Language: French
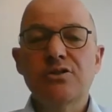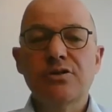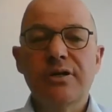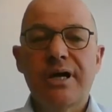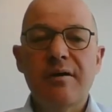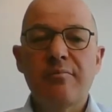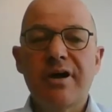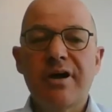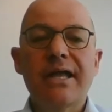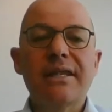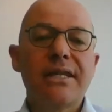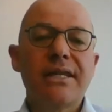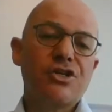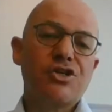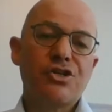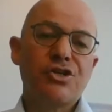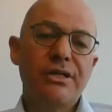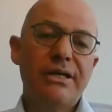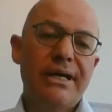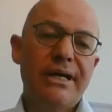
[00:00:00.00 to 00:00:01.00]
durable
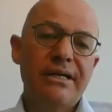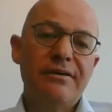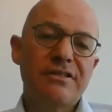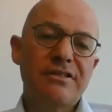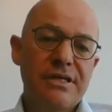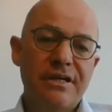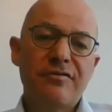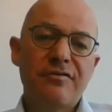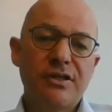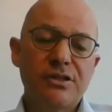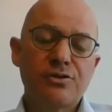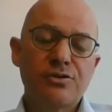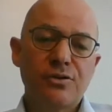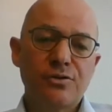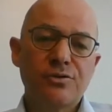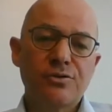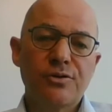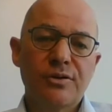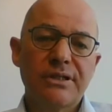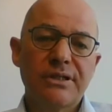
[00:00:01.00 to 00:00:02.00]
rattaché à des
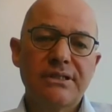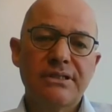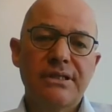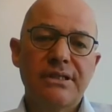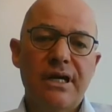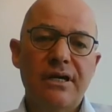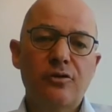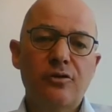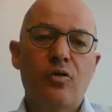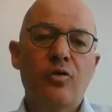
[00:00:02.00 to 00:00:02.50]
infrastructures existantes.